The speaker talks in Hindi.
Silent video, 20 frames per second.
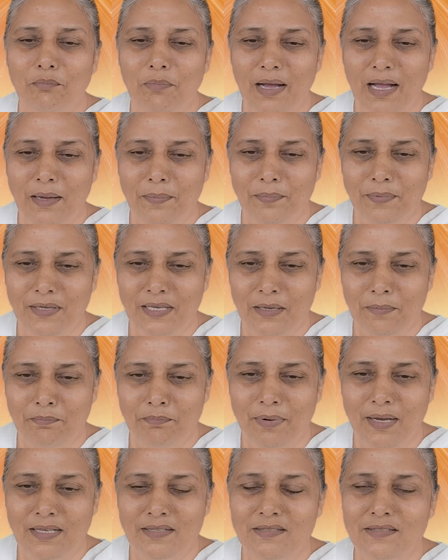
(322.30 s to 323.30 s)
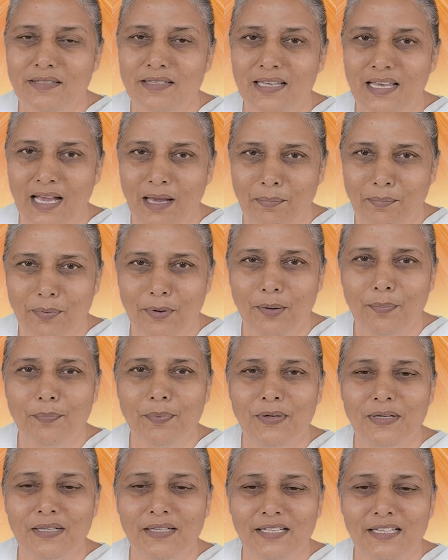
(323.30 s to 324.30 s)
बाप के पास क्या
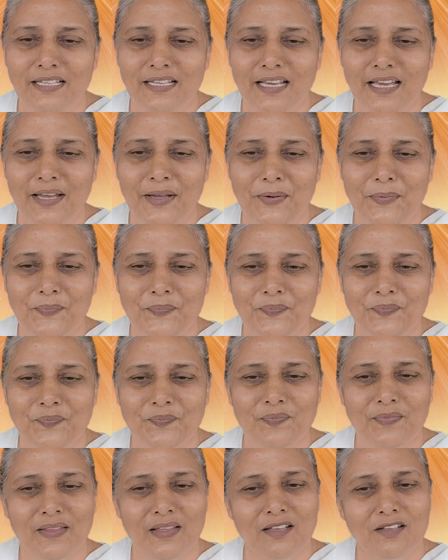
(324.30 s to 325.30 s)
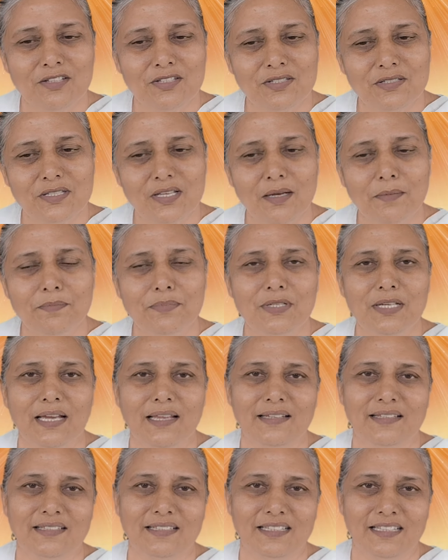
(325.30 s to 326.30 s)
प्रॉपर्टी है सब
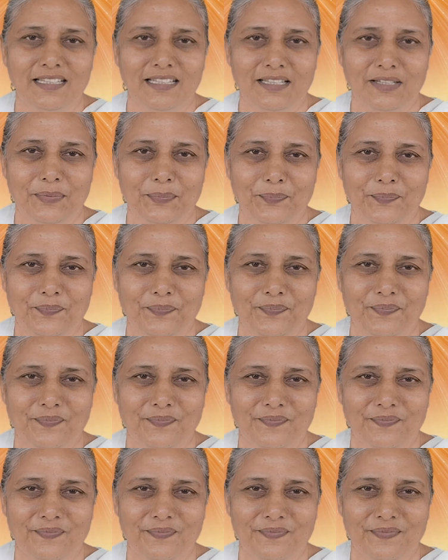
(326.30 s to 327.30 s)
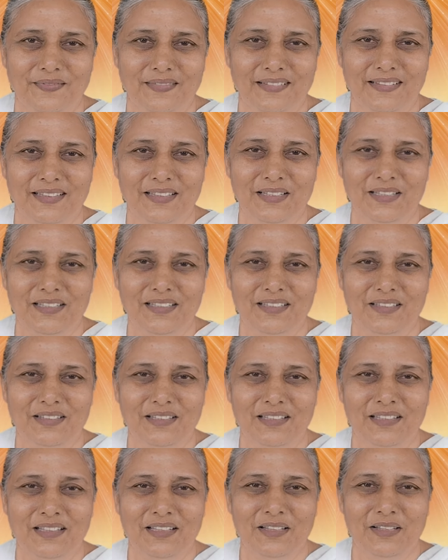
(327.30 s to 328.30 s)
जानते हैं हुँ? हम्म?
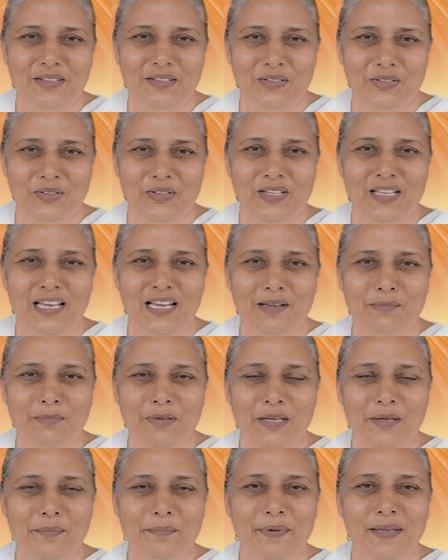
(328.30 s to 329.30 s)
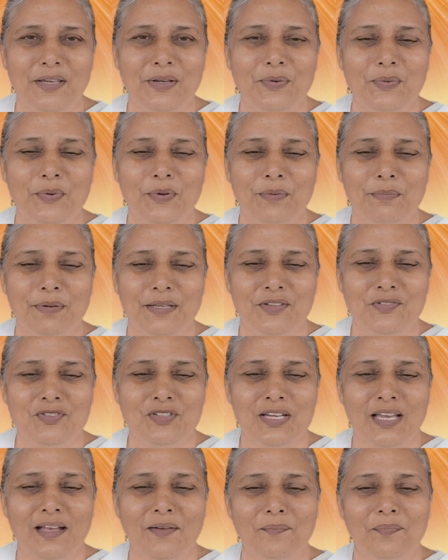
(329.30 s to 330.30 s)
दुनिया में भी कोई
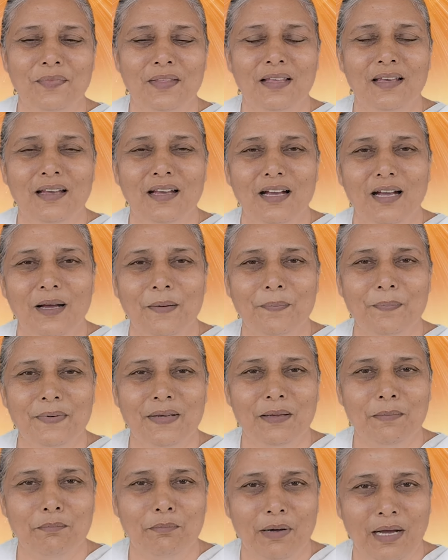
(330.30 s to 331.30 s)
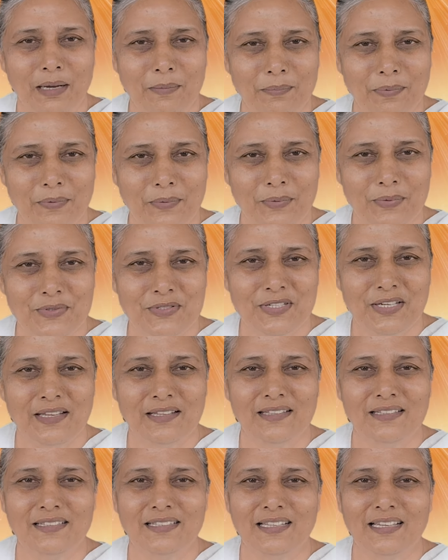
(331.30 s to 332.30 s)
बच्चा अपने बाप को
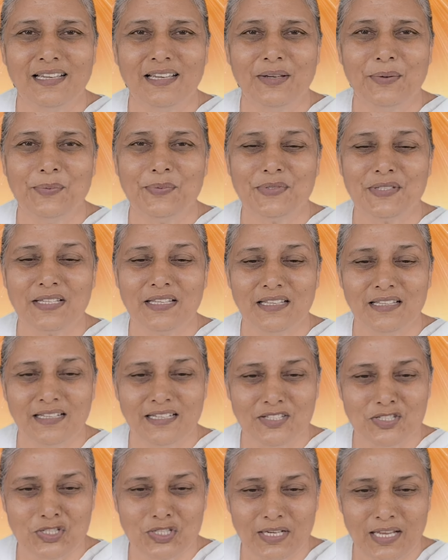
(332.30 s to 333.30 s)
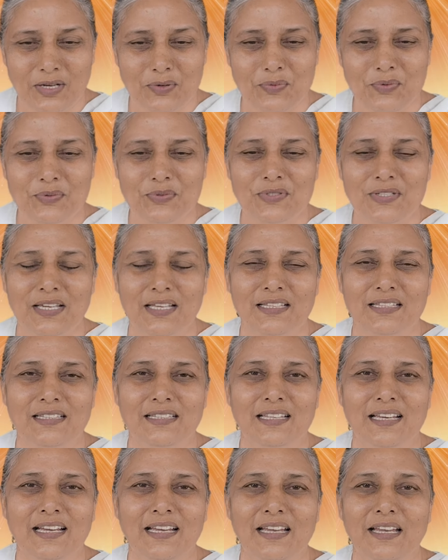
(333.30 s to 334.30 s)
जानता है उसकी रचना को
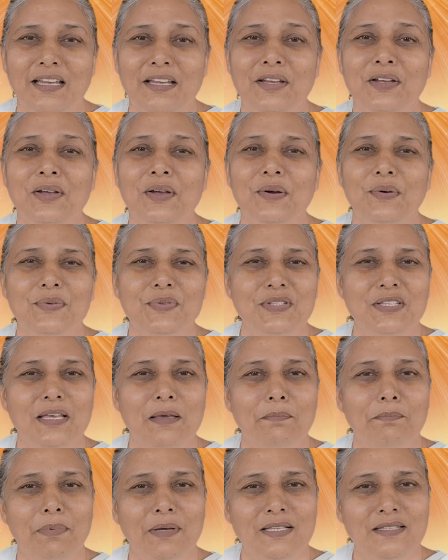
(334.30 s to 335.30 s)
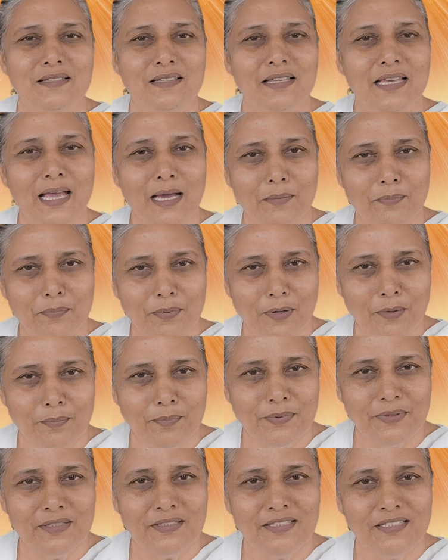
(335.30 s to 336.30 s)
जानता है उसके पास क्या
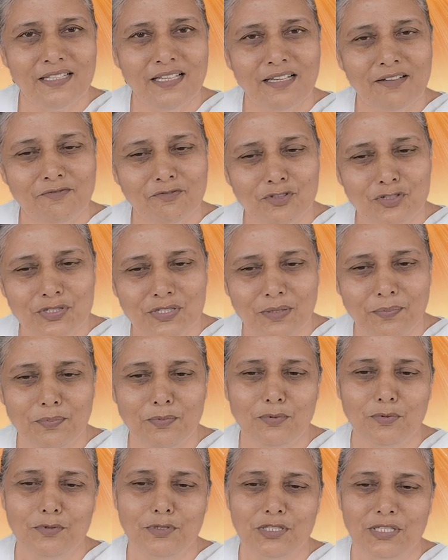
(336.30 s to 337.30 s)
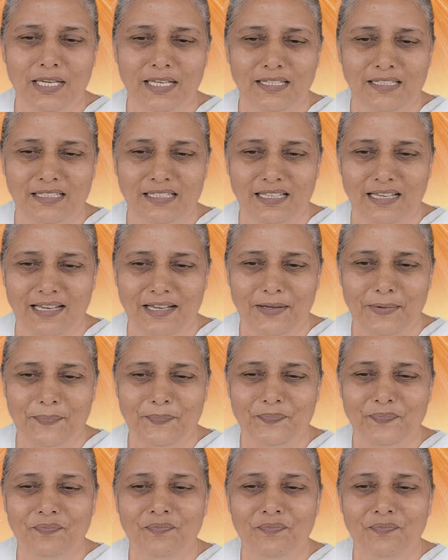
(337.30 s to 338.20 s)
प्रॉपर्टी है वो सब कुछ जानता है